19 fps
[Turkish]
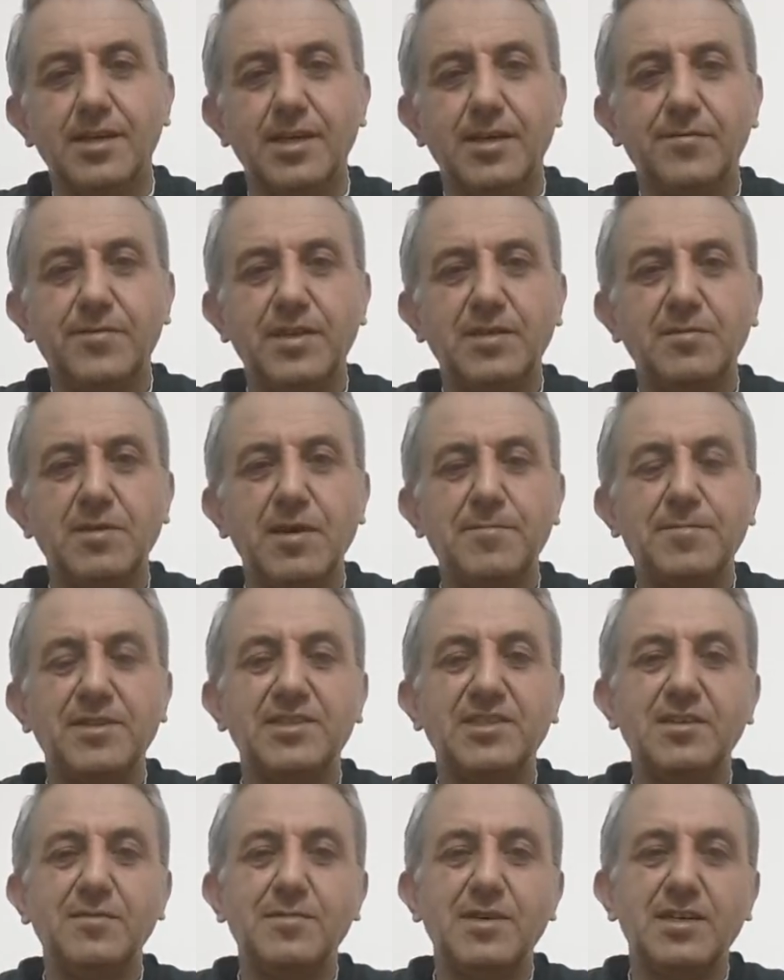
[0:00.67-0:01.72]
Efendim
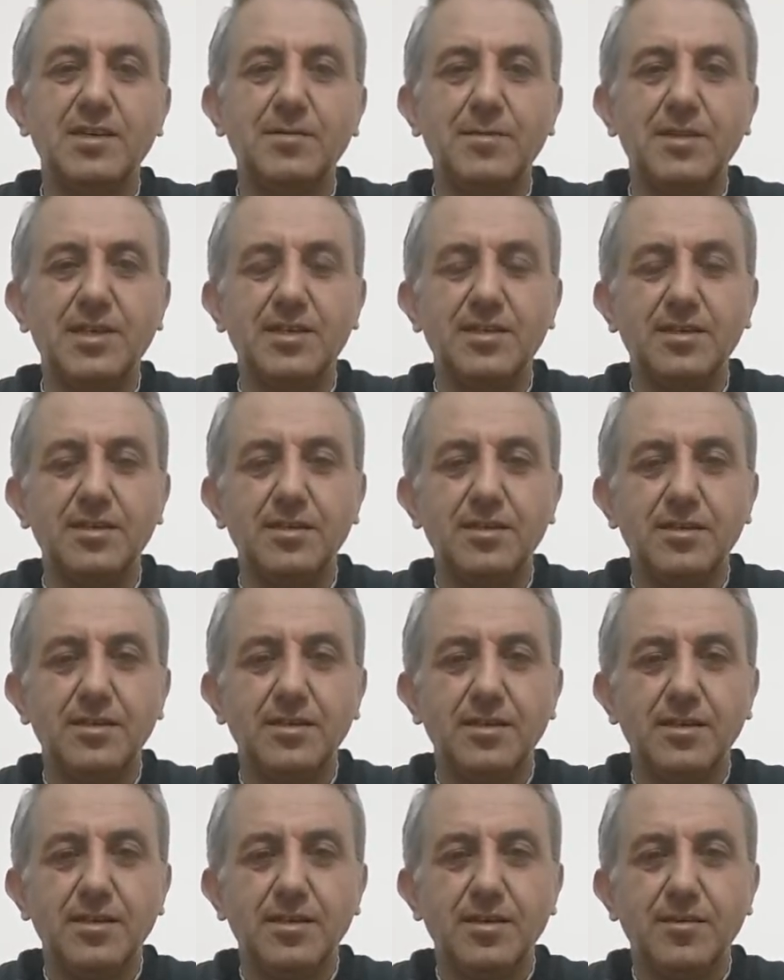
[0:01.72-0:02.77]
hepinize merhabalar.
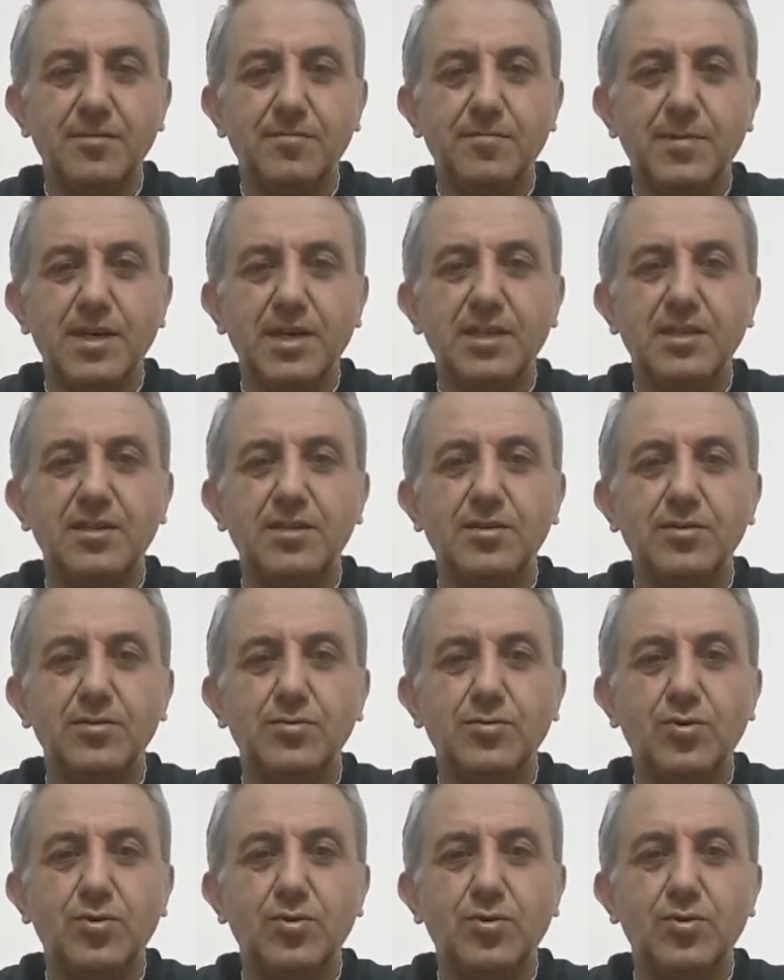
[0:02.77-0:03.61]
Ben